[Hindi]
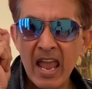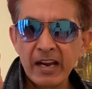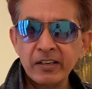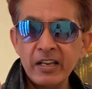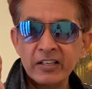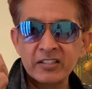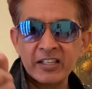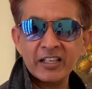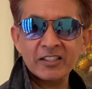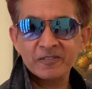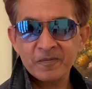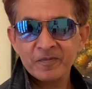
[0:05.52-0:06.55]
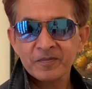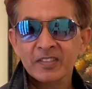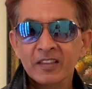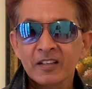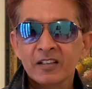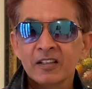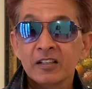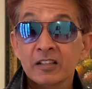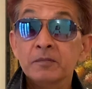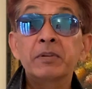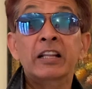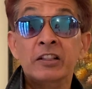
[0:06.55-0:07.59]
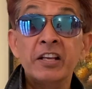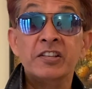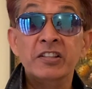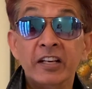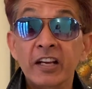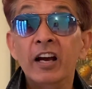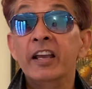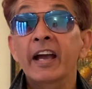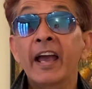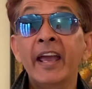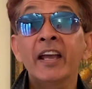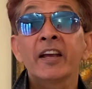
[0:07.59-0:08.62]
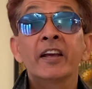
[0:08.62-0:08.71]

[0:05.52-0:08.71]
एक्निक स्किन पता देसी तरीका क्या है